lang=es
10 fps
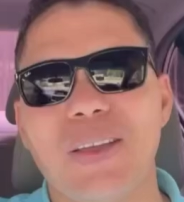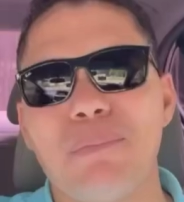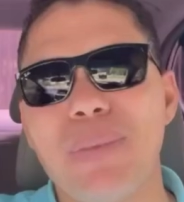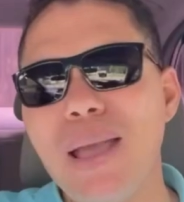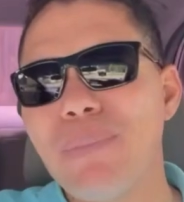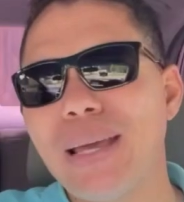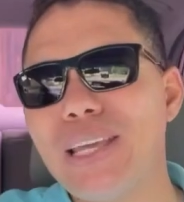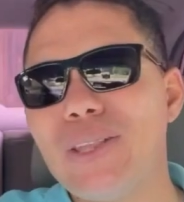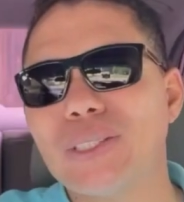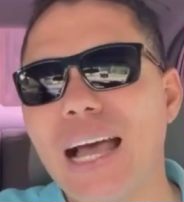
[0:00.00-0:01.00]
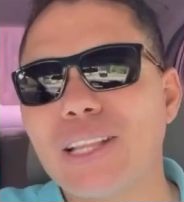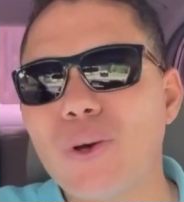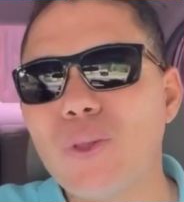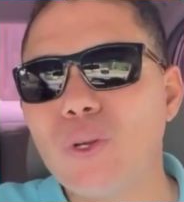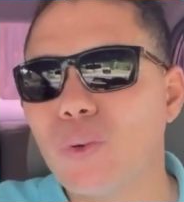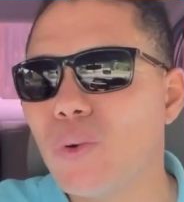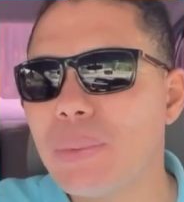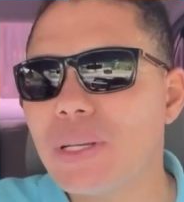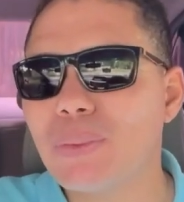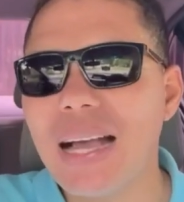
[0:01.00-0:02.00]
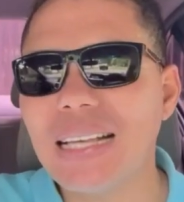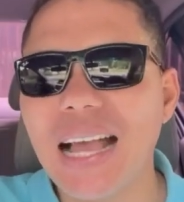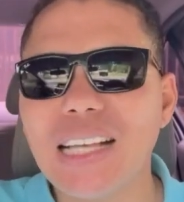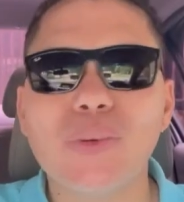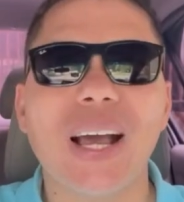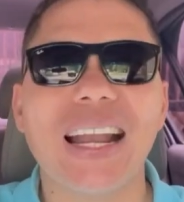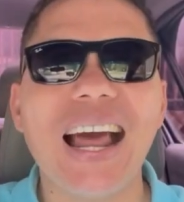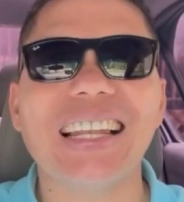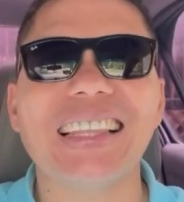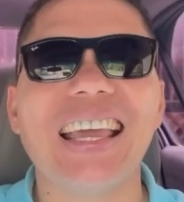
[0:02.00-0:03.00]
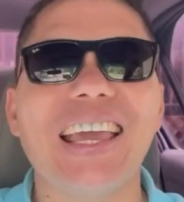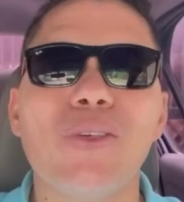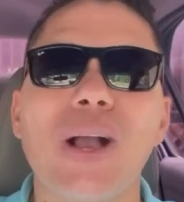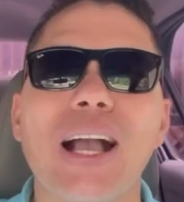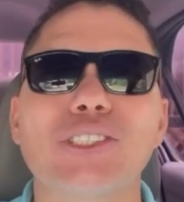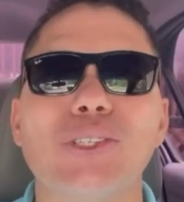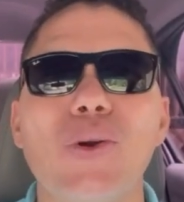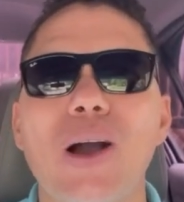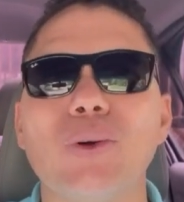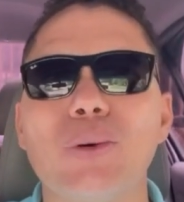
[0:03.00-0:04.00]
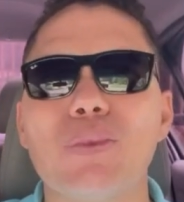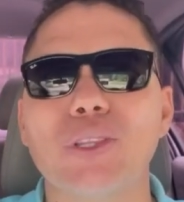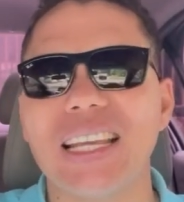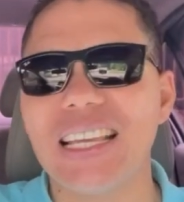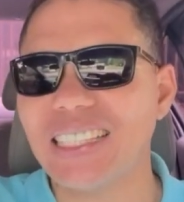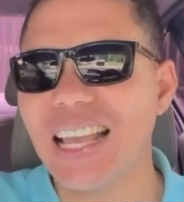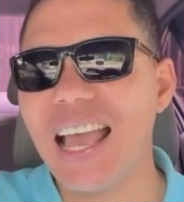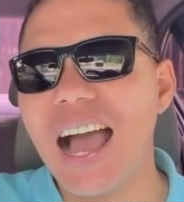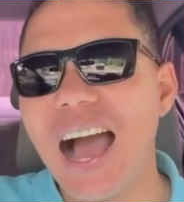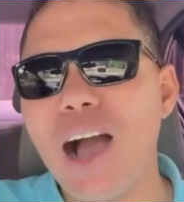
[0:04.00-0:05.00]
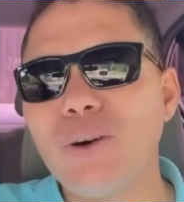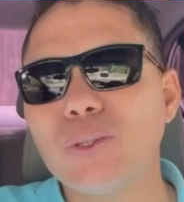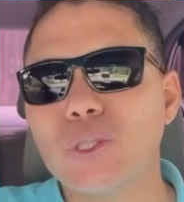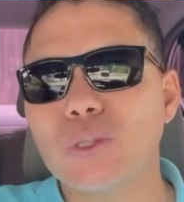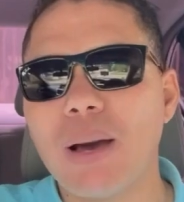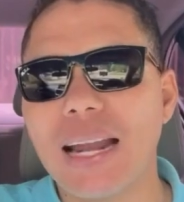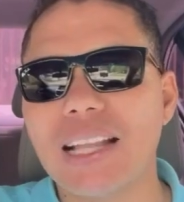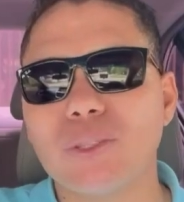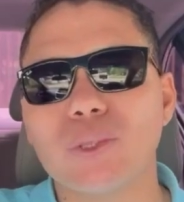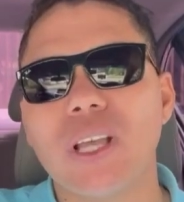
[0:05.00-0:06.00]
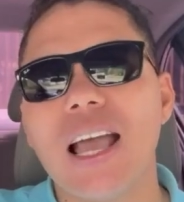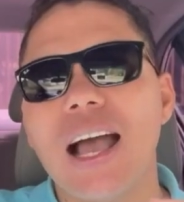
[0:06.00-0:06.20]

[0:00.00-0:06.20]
Bienvenidos a todos una vez más a su canal de educación automotriz, autos baratos.